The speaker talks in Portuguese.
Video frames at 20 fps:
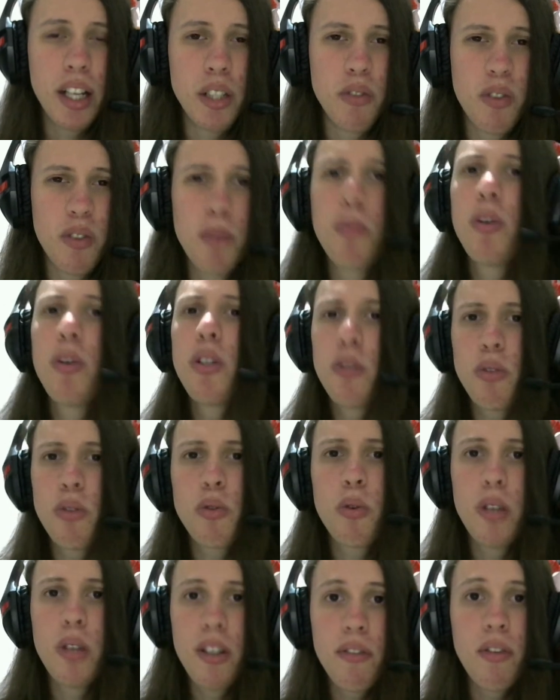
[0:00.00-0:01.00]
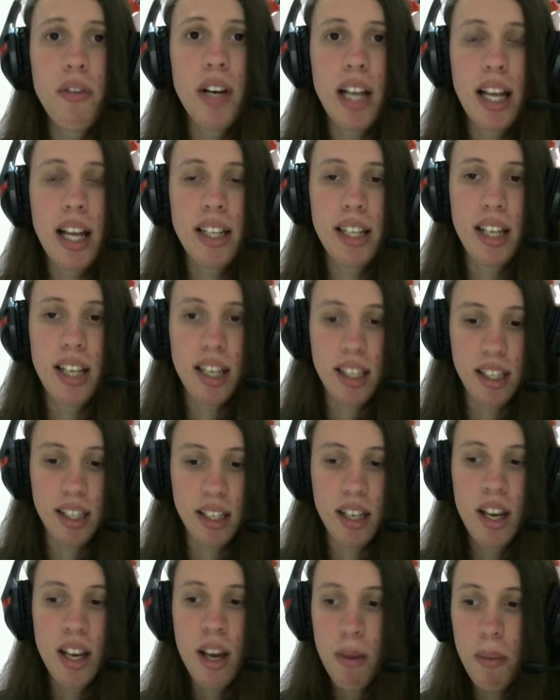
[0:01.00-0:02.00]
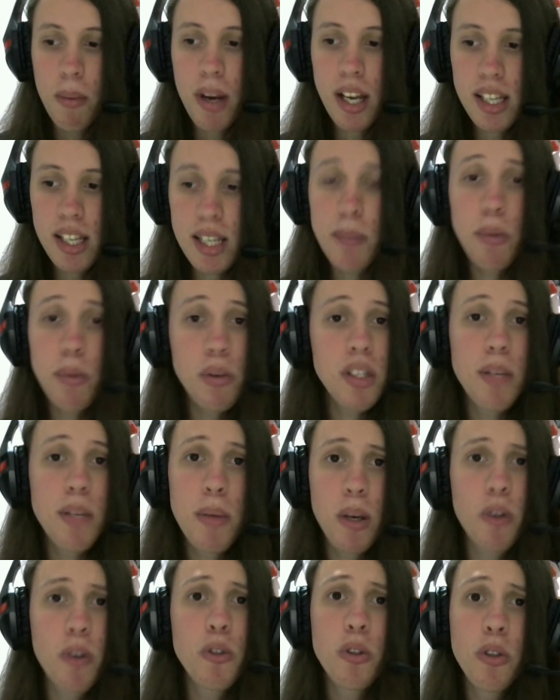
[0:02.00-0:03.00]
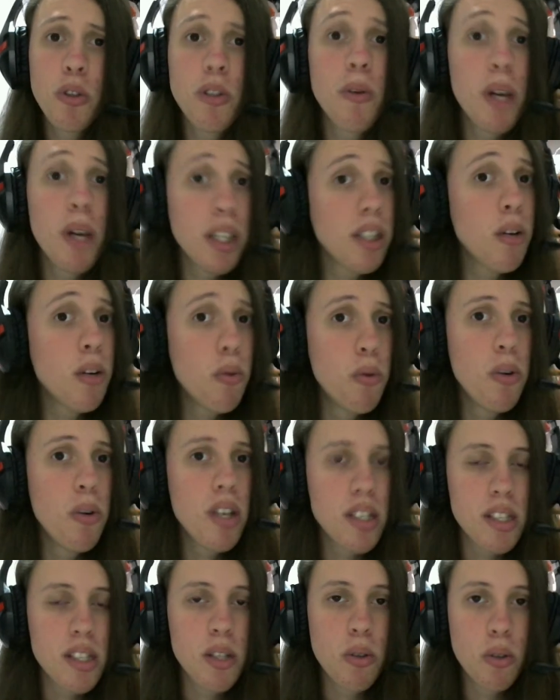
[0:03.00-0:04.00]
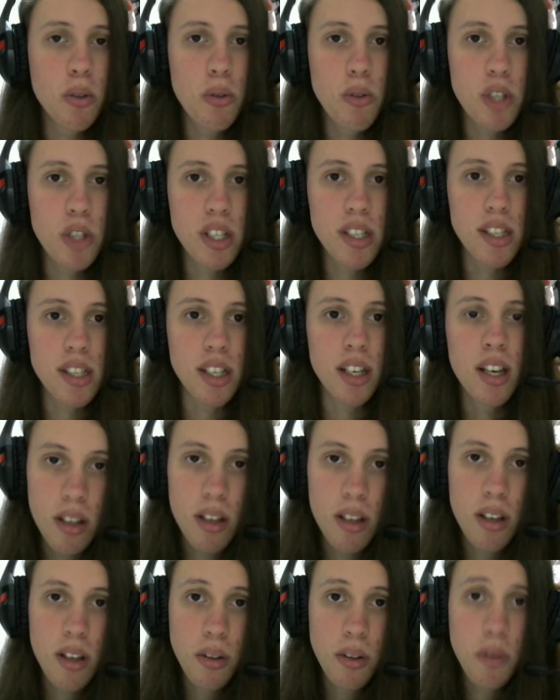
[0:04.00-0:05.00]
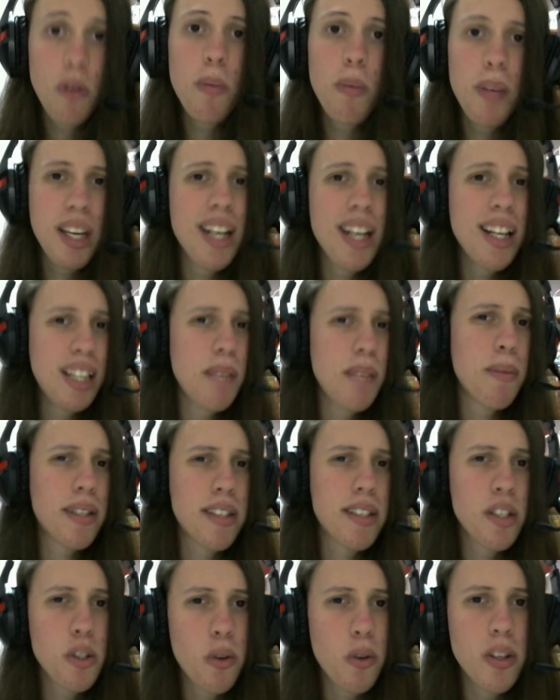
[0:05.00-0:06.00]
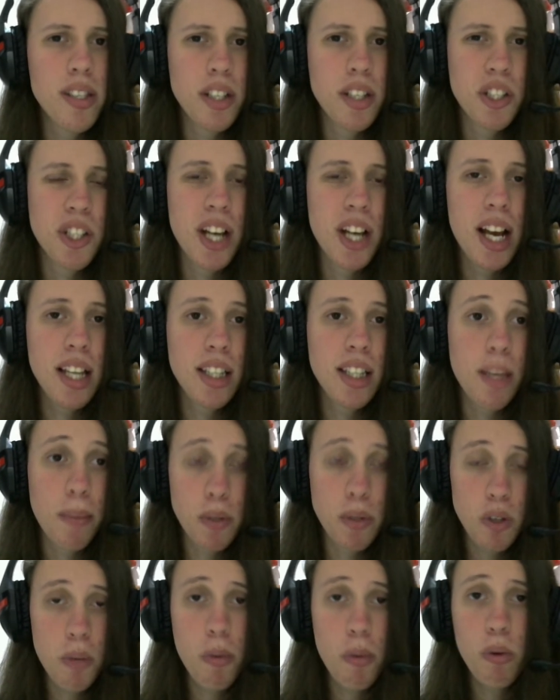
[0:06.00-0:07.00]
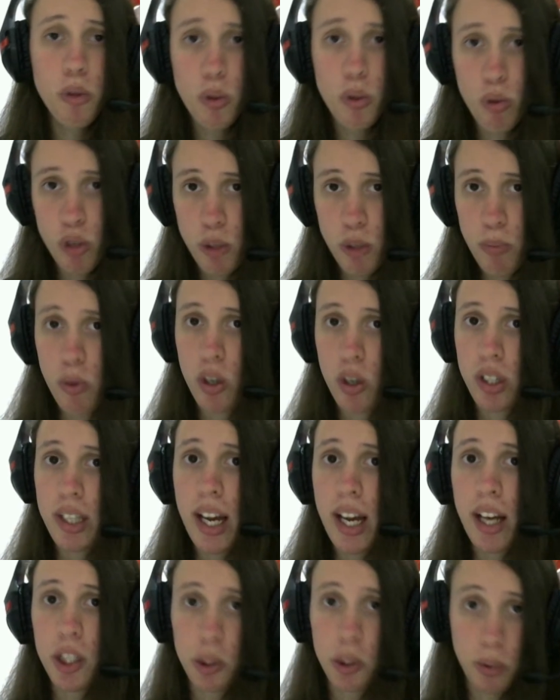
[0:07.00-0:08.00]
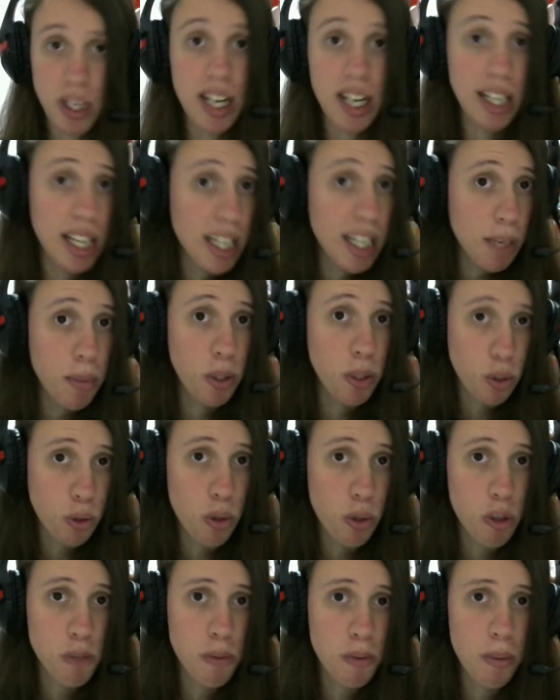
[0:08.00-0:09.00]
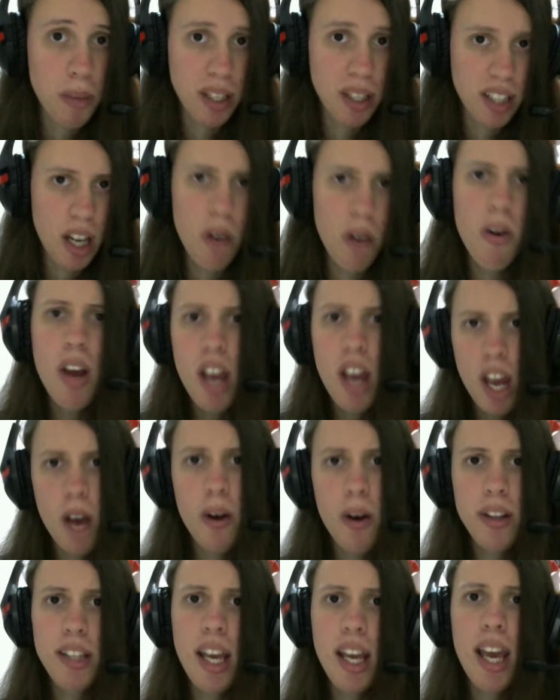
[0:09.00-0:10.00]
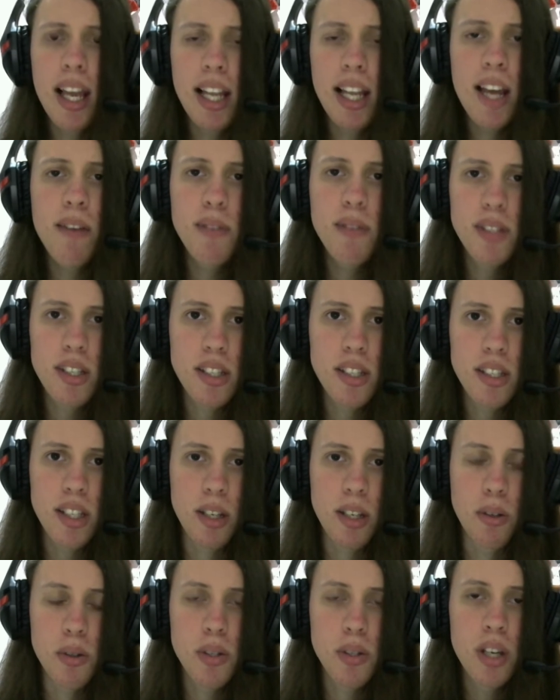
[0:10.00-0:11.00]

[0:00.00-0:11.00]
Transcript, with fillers: Foi por isso que eu escolhi falhar dele aqui. Mas é bom saber que o jogo não é tão ruim assim quanto dizem. Tudo bem que ele tem bastante coisa chata, mas como é um jogo de portátil e é claramente um jogo experimental, eu até relevo esses erros.